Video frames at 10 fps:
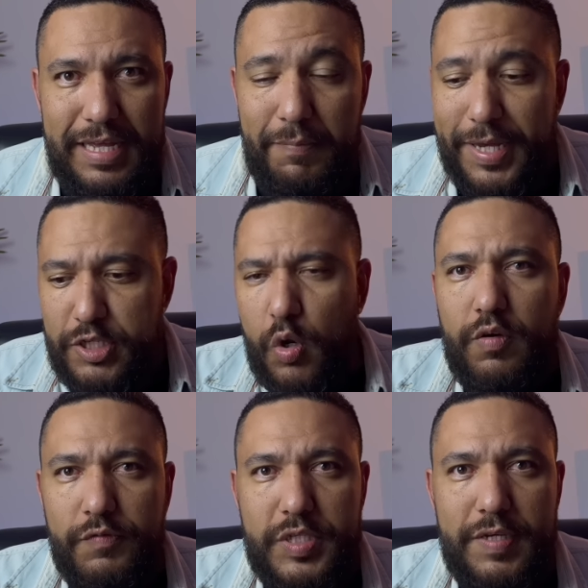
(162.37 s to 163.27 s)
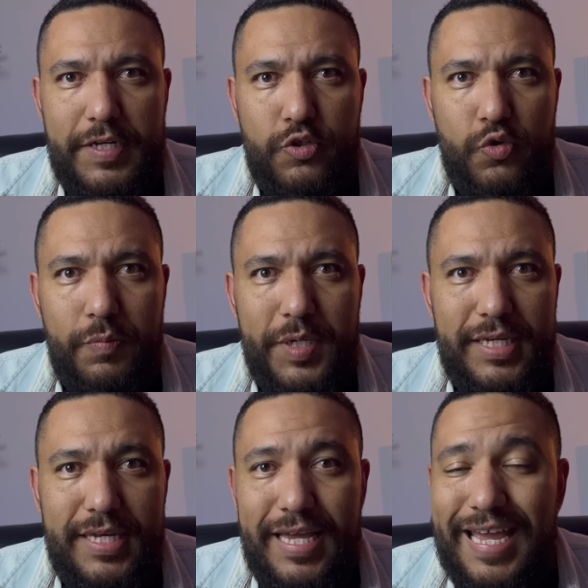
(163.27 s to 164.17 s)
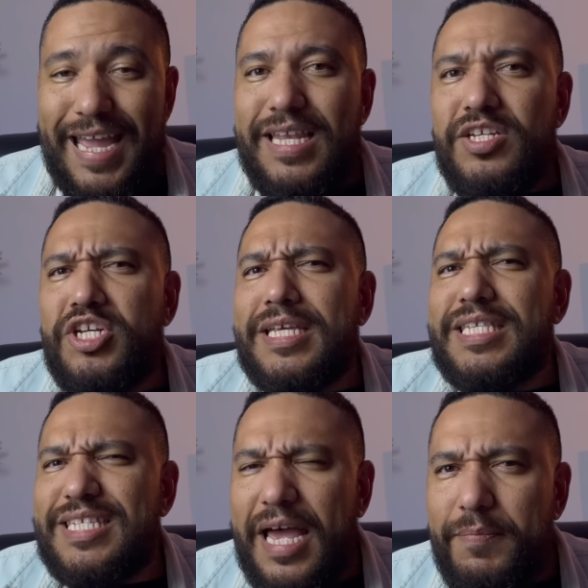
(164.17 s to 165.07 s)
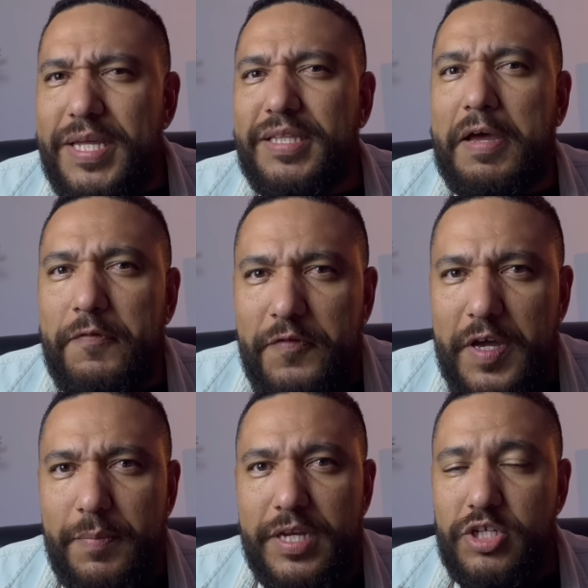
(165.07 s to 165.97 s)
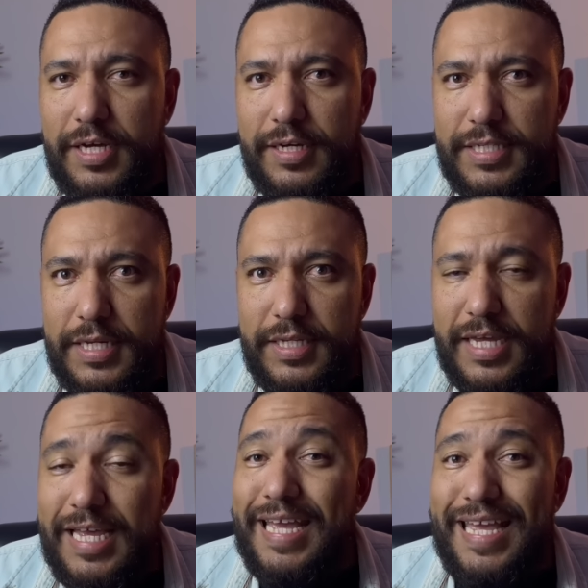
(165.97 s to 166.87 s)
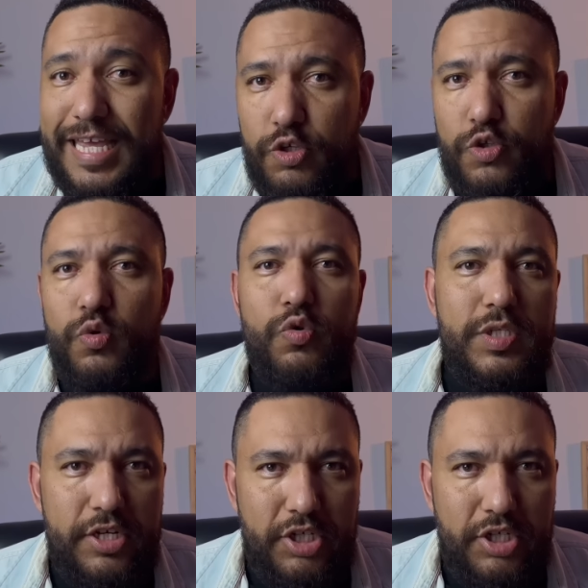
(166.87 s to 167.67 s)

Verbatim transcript: mas logo você vai descobrir que eles já sabem da fama de Hans Landa e isso os deixa